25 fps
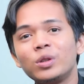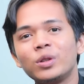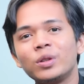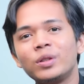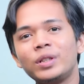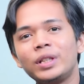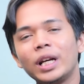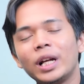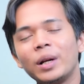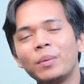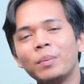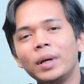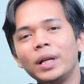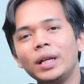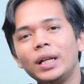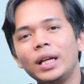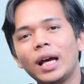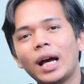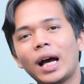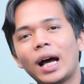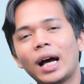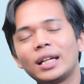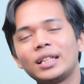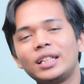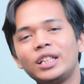sosial
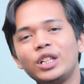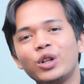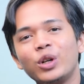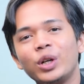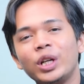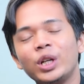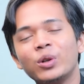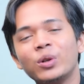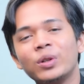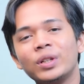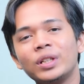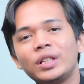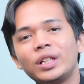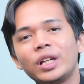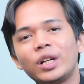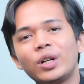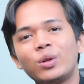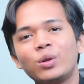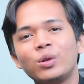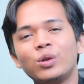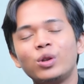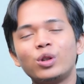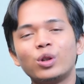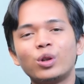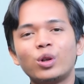media Axio Indonesia
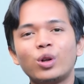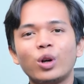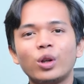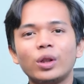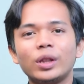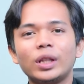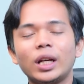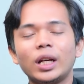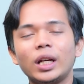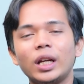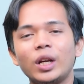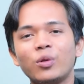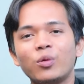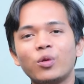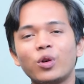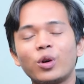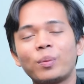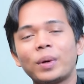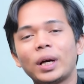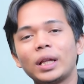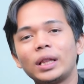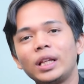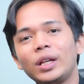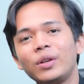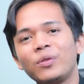untuk konten
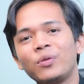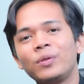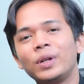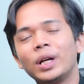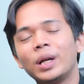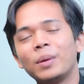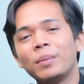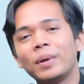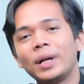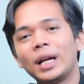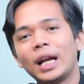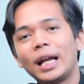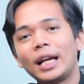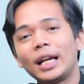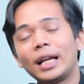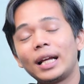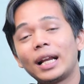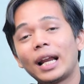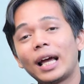informatif dan menarik